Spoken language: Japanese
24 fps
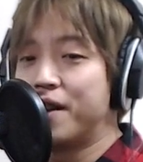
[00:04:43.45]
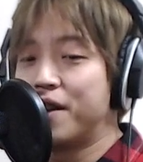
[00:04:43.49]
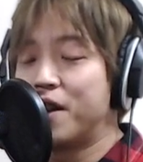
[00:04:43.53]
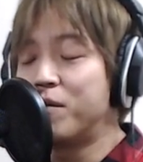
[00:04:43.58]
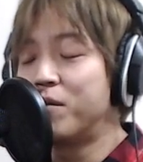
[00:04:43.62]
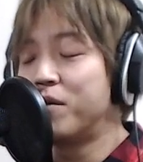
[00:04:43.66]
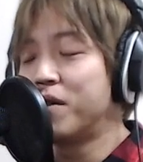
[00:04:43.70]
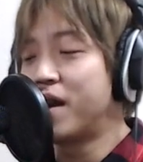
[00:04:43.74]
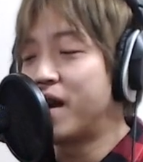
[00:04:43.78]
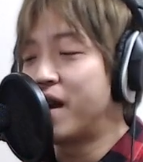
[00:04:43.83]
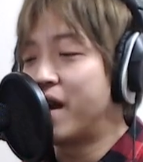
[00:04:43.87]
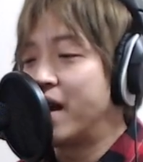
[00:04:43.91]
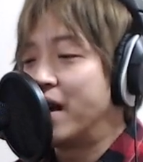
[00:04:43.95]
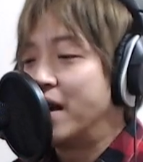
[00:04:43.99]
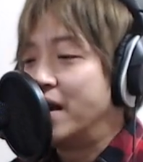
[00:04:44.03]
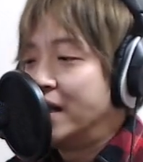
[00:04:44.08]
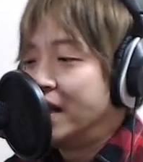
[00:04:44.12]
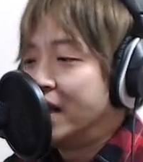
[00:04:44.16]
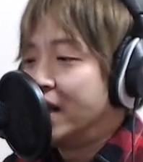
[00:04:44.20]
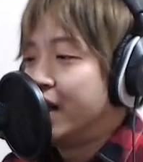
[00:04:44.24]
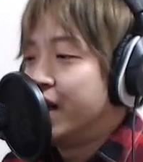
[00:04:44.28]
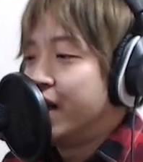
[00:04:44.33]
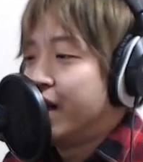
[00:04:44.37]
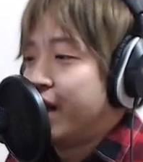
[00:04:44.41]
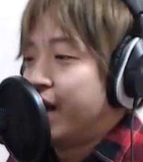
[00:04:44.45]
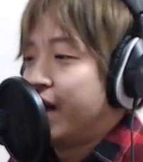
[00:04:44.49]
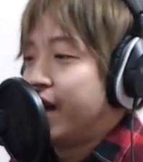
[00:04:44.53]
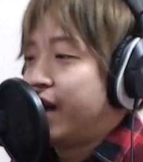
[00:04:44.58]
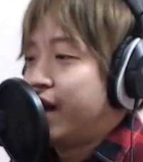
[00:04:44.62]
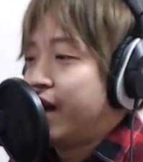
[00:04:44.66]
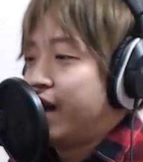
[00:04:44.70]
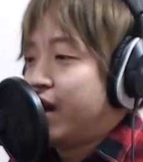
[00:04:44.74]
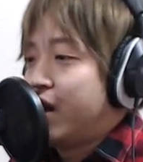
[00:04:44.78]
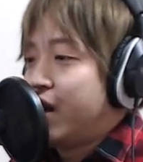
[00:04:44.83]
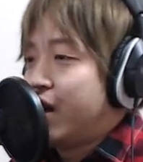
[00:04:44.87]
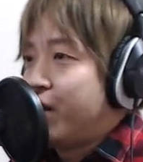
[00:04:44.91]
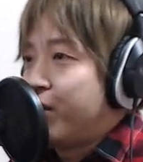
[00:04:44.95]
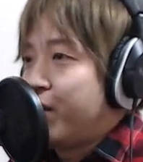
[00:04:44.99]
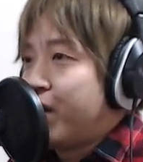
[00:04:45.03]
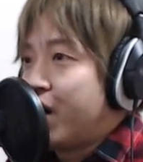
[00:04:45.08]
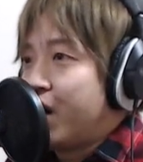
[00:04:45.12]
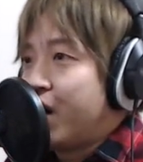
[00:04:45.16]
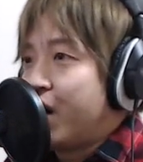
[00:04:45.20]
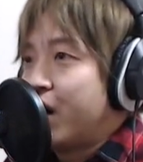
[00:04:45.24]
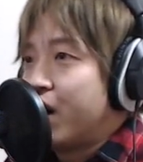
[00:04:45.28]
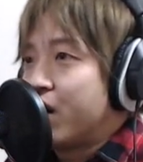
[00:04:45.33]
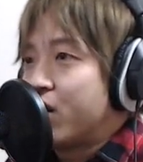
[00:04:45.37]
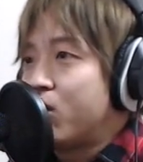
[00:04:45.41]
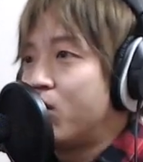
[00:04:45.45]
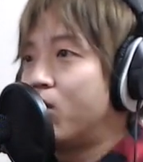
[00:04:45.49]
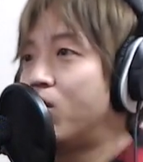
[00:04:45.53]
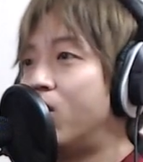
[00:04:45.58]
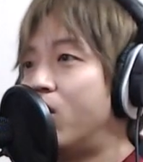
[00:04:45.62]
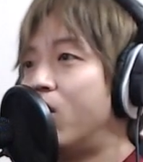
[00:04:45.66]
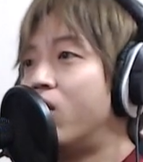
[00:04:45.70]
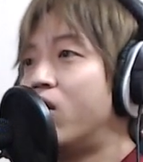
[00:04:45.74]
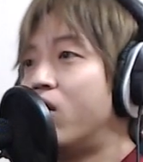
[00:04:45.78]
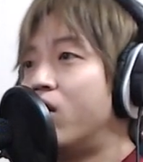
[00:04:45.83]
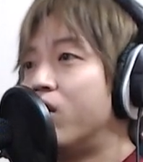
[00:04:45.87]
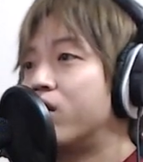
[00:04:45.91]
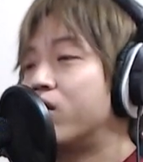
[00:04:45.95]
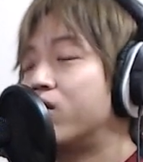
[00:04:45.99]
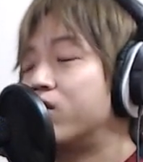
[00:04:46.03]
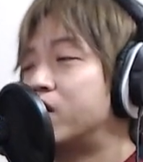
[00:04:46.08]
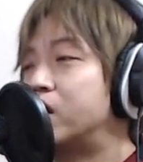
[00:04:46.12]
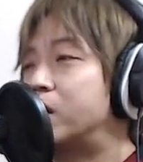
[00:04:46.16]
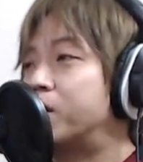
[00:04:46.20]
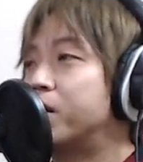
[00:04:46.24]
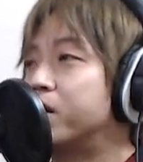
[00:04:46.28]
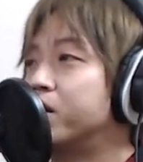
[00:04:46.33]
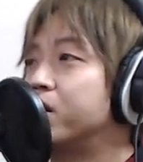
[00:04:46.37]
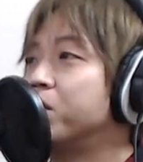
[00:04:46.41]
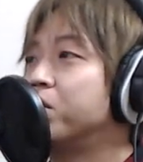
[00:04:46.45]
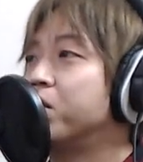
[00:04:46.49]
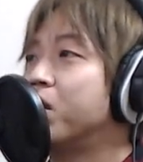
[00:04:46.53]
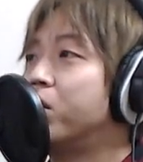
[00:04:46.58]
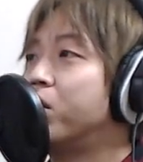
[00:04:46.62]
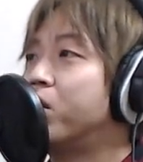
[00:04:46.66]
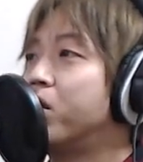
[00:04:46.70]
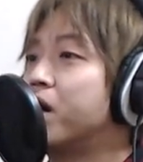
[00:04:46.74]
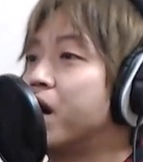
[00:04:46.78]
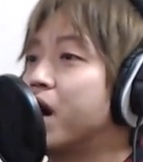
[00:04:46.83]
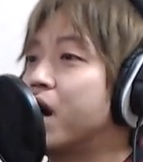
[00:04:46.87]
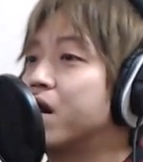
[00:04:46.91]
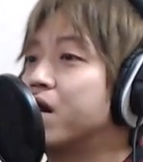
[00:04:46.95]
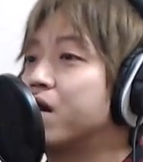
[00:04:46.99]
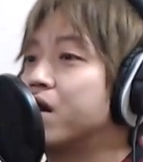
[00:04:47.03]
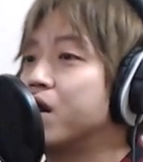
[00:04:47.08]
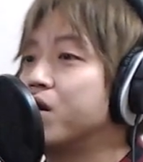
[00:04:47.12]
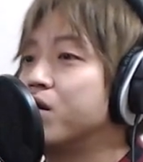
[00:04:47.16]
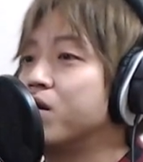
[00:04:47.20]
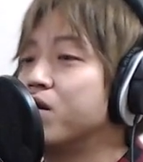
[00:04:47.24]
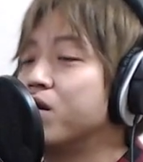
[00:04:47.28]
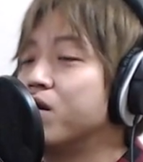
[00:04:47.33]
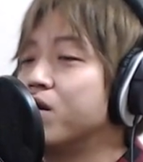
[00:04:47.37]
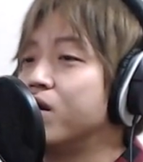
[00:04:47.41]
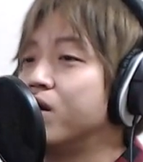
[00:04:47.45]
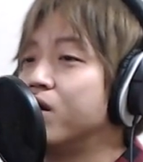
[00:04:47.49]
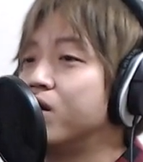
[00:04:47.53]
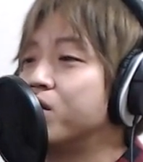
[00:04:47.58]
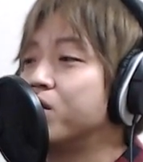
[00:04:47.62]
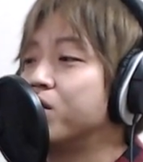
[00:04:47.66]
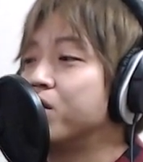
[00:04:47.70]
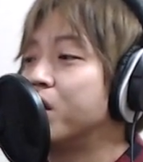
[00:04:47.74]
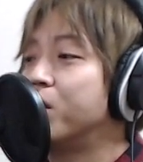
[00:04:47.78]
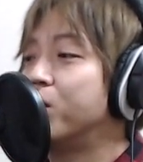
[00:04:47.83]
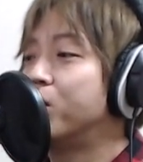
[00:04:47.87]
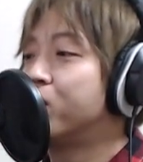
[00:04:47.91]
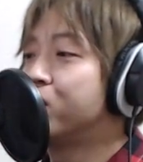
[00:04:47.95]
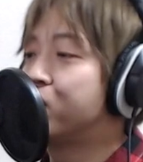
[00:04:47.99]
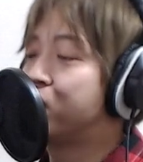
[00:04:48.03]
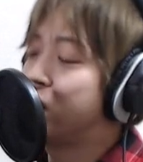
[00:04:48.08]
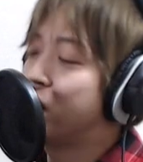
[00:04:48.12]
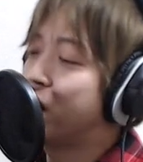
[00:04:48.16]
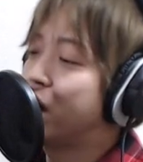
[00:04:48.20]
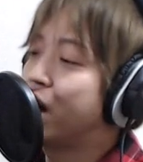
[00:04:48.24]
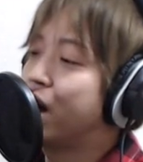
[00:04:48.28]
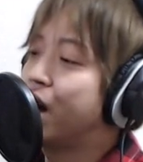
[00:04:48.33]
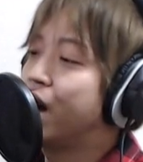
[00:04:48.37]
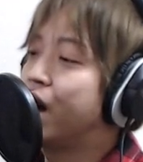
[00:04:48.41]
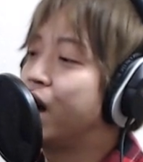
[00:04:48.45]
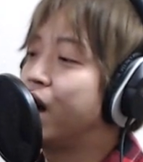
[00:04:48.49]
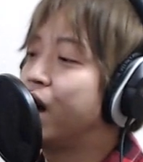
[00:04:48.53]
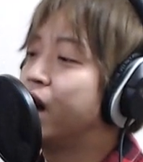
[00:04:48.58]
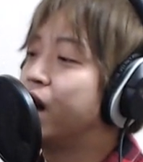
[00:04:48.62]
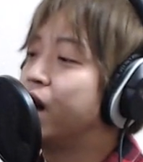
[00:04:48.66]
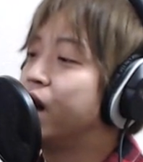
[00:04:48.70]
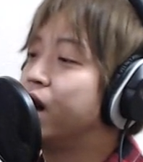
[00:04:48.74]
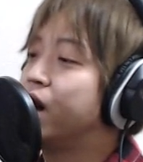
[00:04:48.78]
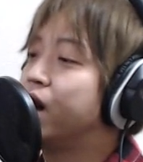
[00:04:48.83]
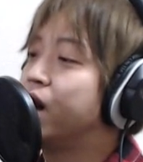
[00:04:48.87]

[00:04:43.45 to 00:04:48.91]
でもね、えー、まあ今日クリスマスイブで盛り上がってる人には申し訳